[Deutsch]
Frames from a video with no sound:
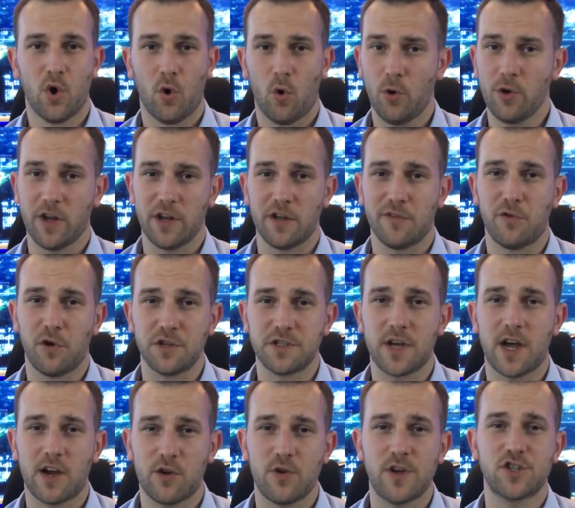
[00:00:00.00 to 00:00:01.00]
Oder der
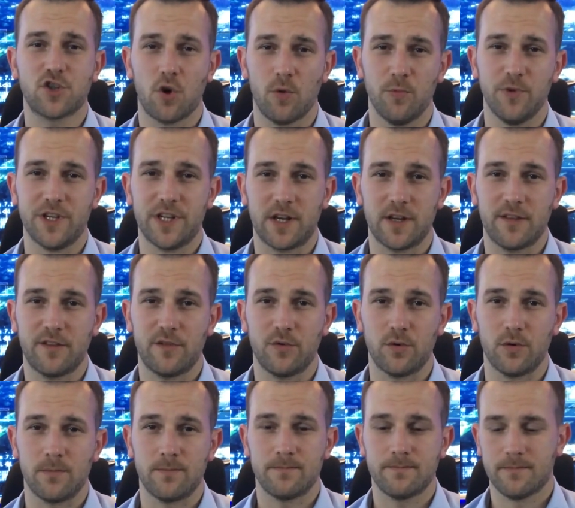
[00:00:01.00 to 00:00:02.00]
Vortrag
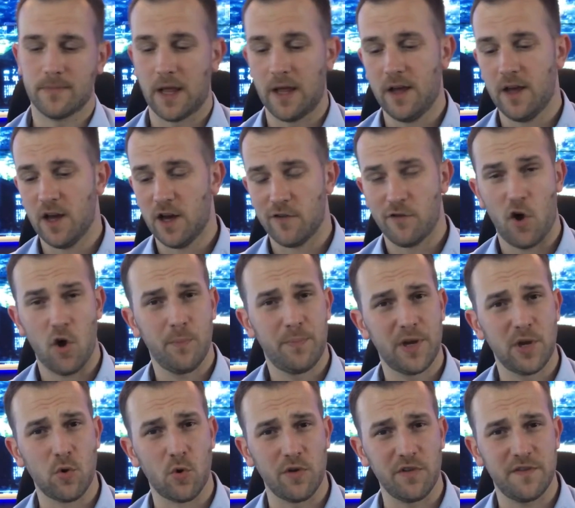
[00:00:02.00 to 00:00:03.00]
Crash-Kommunikation. Warum
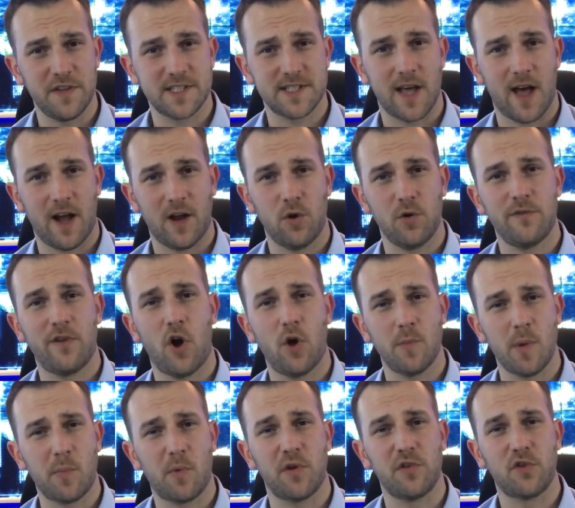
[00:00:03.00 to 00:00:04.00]
Piloten versagen und
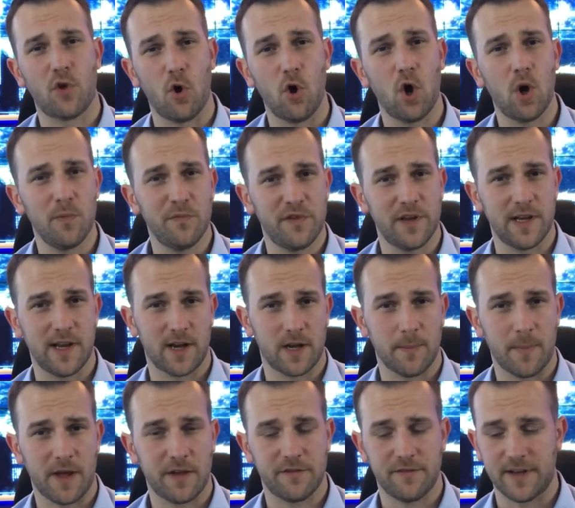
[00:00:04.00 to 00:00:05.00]
warum im Kontrollraum Fehler
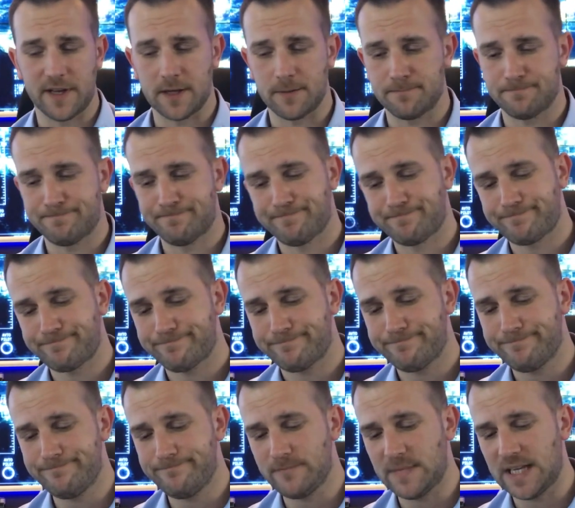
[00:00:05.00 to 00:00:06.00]
gemacht werden.
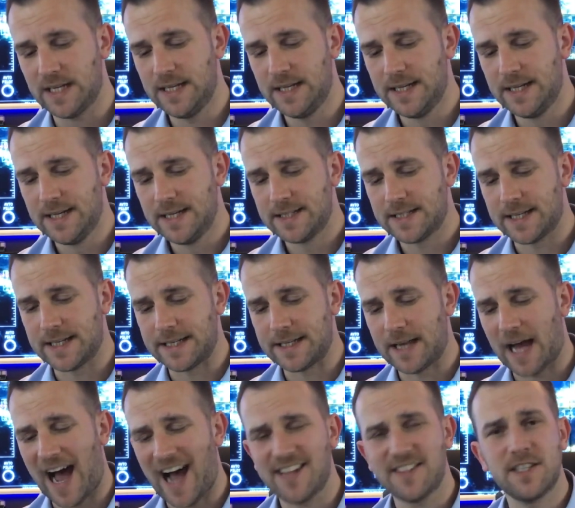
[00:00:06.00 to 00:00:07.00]

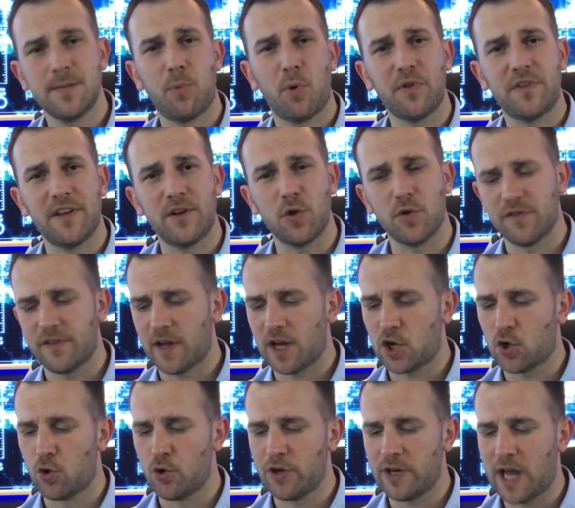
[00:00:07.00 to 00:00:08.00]
Denn 80% unserer
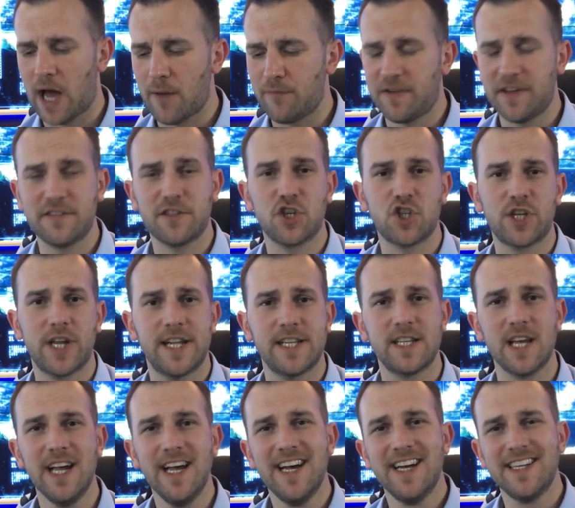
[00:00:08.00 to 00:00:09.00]
Kunden haben
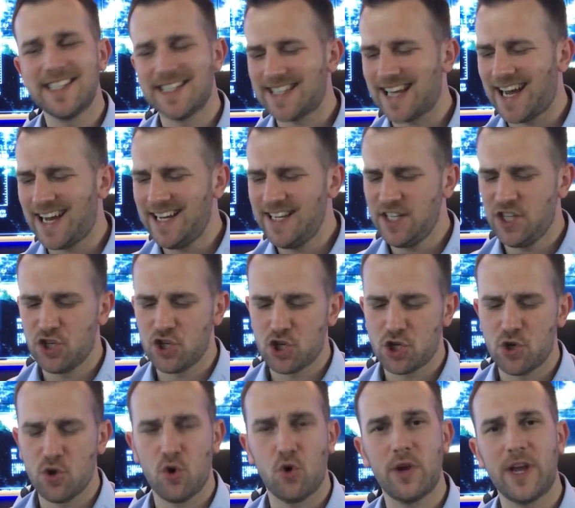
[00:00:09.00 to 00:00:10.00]
festgestellt, dass einige
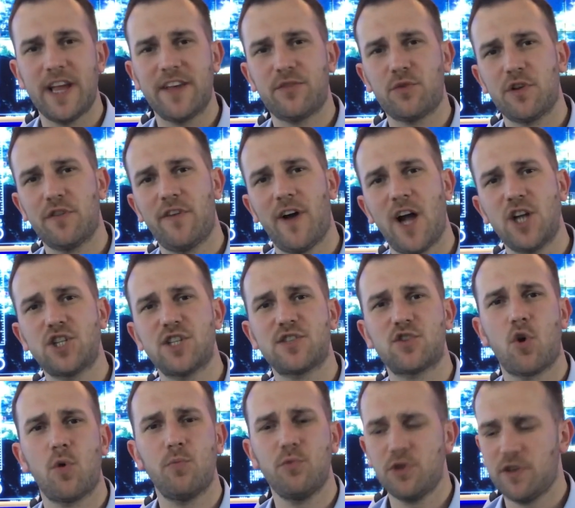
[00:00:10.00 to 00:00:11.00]
Störungen erst durch falsches
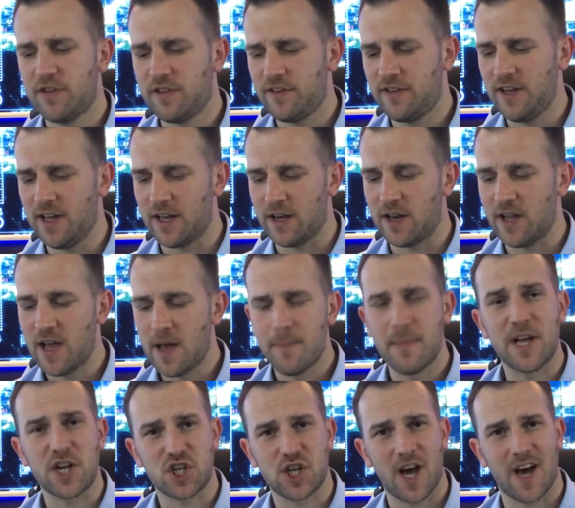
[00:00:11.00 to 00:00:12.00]
Kommunizieren
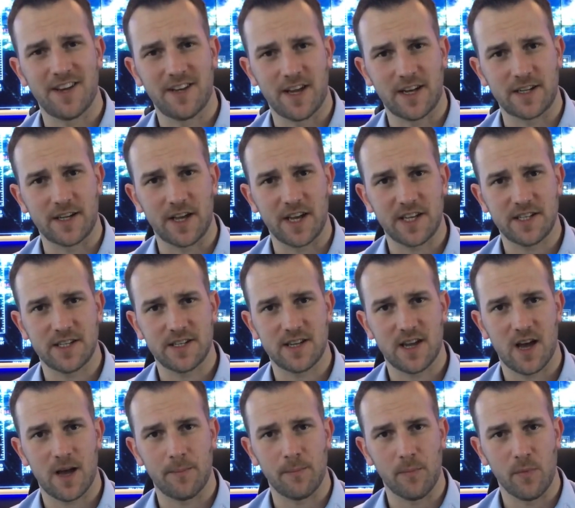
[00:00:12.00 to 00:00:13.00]
mehr Schaden
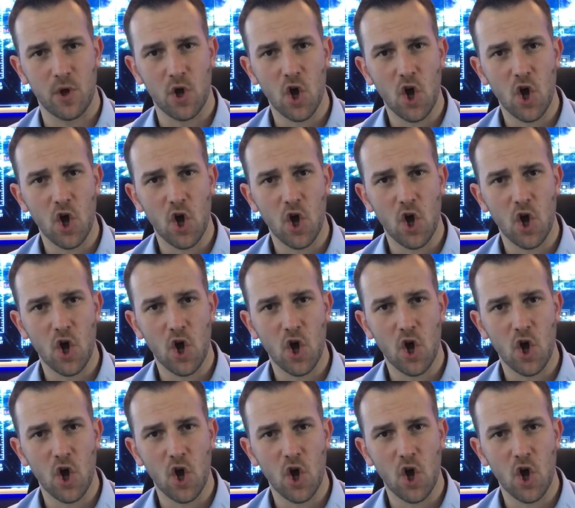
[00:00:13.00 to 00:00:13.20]
angerichtet haben.